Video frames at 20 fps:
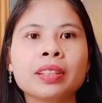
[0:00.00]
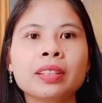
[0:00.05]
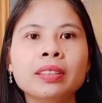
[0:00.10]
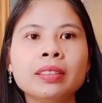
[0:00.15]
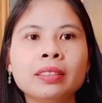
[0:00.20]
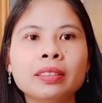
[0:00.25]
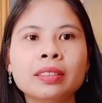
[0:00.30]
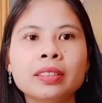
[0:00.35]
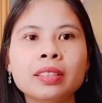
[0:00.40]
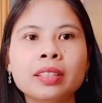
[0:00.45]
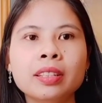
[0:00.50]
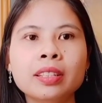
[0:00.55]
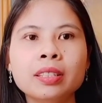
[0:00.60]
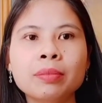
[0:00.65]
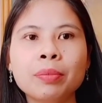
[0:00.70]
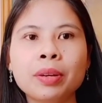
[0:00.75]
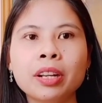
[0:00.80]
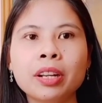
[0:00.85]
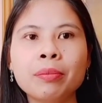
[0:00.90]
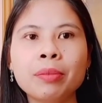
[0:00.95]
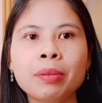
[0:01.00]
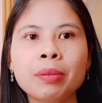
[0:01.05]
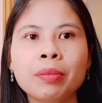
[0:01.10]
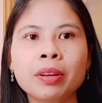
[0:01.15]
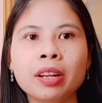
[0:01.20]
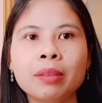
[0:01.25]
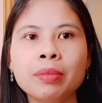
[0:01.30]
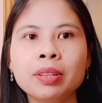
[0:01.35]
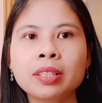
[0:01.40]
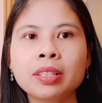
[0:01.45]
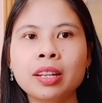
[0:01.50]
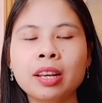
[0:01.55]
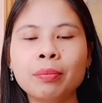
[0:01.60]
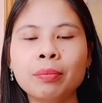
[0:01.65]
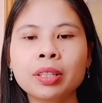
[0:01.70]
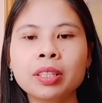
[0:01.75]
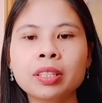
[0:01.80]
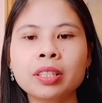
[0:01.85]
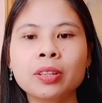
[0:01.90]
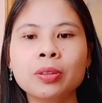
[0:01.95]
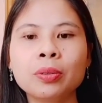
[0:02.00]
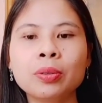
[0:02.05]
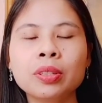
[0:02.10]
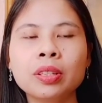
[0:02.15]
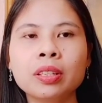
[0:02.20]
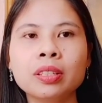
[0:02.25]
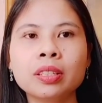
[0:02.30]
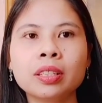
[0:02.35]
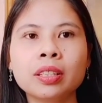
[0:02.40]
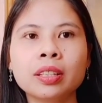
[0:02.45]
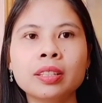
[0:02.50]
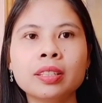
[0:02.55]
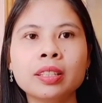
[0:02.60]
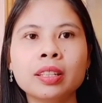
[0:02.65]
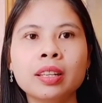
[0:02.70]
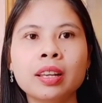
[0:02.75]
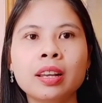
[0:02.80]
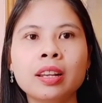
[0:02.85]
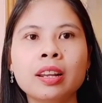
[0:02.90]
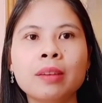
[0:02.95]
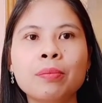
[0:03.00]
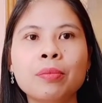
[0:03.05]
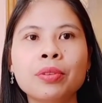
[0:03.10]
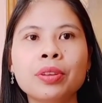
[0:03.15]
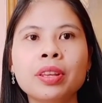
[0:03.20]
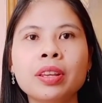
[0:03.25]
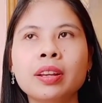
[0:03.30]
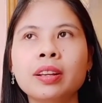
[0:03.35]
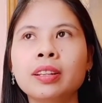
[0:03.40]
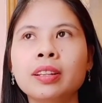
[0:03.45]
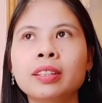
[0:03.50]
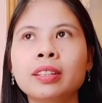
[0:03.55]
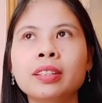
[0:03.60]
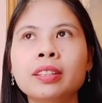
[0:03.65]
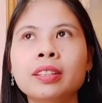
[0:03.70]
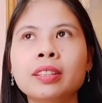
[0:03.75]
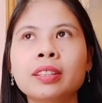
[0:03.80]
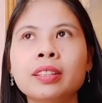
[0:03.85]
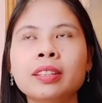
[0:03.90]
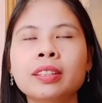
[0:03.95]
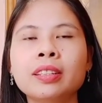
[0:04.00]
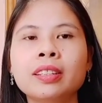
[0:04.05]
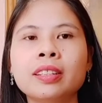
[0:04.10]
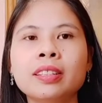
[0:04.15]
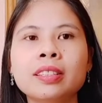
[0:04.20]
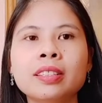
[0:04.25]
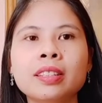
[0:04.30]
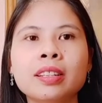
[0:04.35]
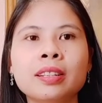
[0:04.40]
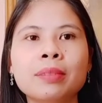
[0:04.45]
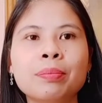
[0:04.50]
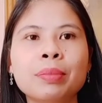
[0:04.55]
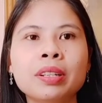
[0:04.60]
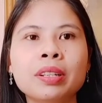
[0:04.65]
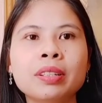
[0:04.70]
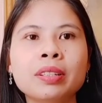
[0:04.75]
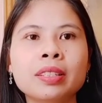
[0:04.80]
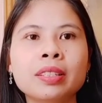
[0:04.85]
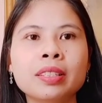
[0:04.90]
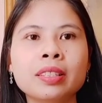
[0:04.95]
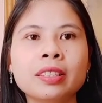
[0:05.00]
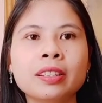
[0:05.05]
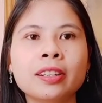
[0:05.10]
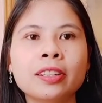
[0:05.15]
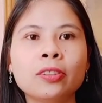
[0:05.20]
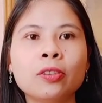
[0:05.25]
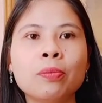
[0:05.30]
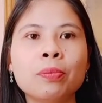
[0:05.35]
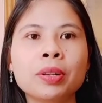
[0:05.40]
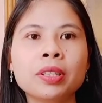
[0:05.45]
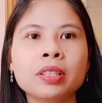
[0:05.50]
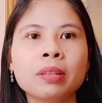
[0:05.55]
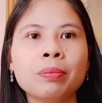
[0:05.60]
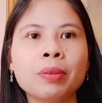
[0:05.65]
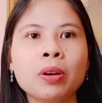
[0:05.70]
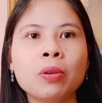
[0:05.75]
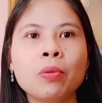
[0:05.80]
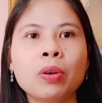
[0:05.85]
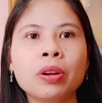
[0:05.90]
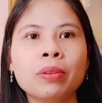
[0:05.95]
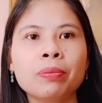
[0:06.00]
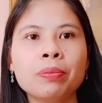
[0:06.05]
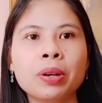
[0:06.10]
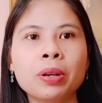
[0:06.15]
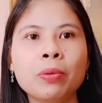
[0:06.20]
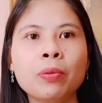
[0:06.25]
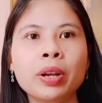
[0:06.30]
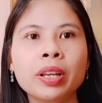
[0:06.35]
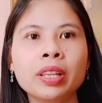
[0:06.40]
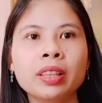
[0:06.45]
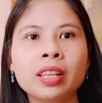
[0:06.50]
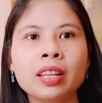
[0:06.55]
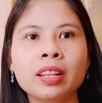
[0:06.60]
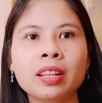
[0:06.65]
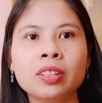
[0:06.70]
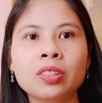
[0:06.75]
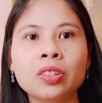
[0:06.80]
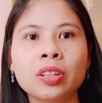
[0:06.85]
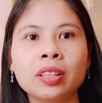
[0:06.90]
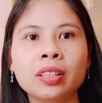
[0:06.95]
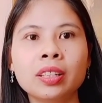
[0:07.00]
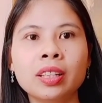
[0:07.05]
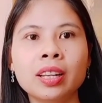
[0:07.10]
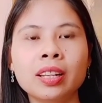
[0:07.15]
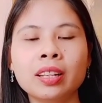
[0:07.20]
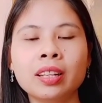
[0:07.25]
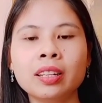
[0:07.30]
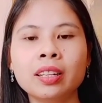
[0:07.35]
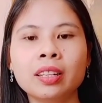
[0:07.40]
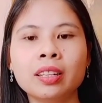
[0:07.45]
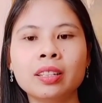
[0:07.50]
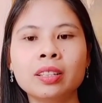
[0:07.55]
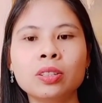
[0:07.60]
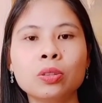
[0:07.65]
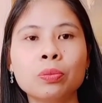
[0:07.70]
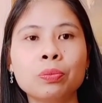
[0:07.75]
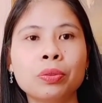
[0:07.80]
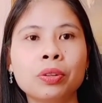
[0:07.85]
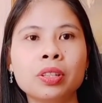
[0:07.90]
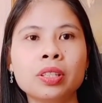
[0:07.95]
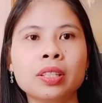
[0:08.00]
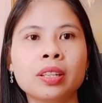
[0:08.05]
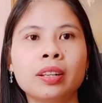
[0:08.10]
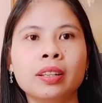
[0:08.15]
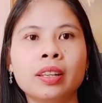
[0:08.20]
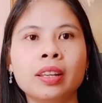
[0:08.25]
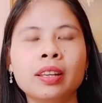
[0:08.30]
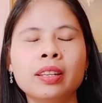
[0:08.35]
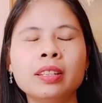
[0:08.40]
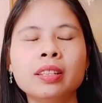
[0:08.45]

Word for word: Sis, maraming maraming salamat sa iyo sis kasi alam mo yan, na sa pag-start ko pa sa pag-YT, nandyan ka na nag-support sa akin.